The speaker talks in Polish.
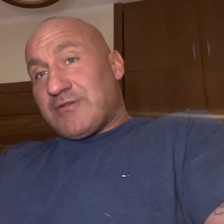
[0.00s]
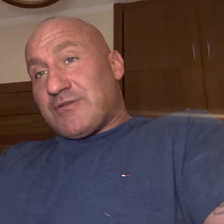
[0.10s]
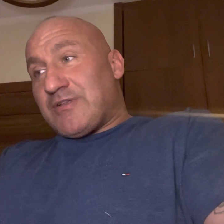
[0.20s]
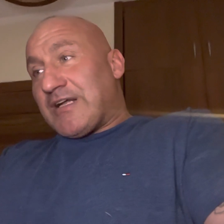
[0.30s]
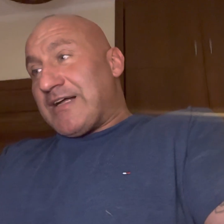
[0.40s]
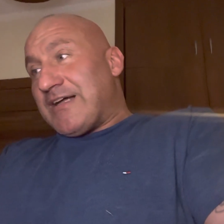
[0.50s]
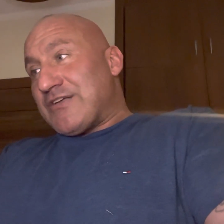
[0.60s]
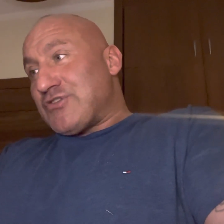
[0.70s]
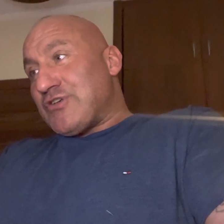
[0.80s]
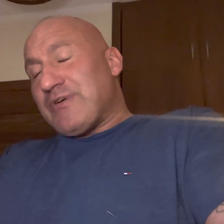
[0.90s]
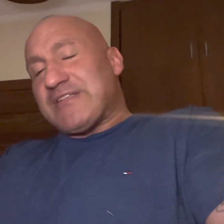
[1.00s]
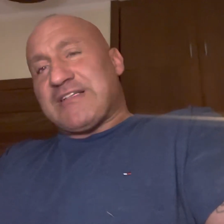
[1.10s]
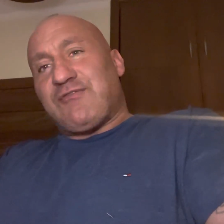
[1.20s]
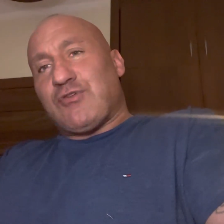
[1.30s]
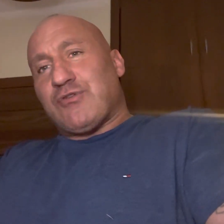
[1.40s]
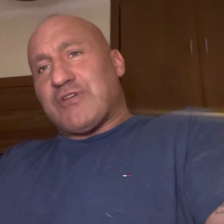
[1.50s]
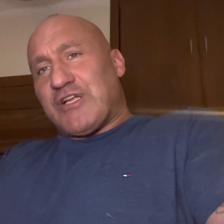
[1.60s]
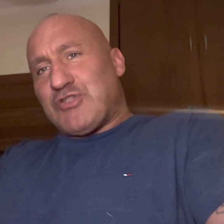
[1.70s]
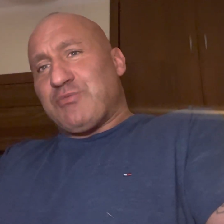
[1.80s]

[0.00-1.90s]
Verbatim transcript: to taka aż się łezka wokół kręci,